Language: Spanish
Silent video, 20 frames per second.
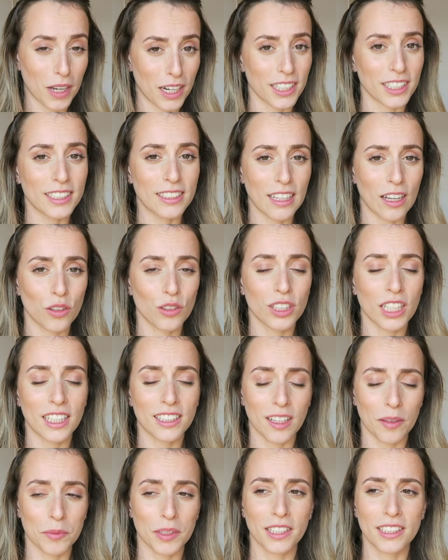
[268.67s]
Vale, esta otra
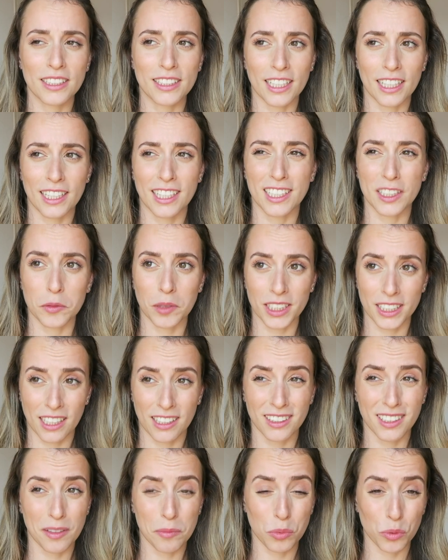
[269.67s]
también sé que es
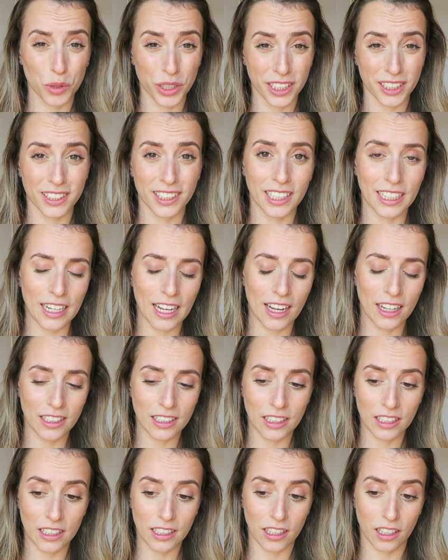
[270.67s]
bastante puñetera
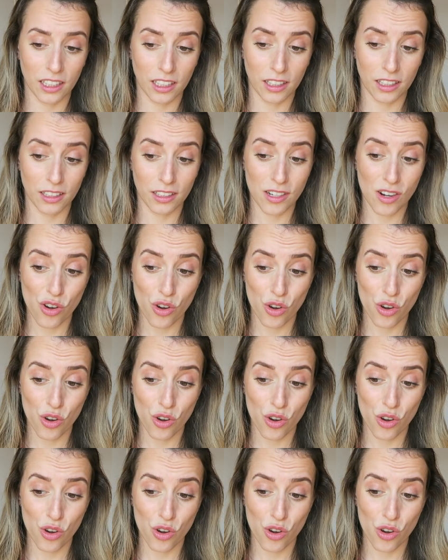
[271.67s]
y que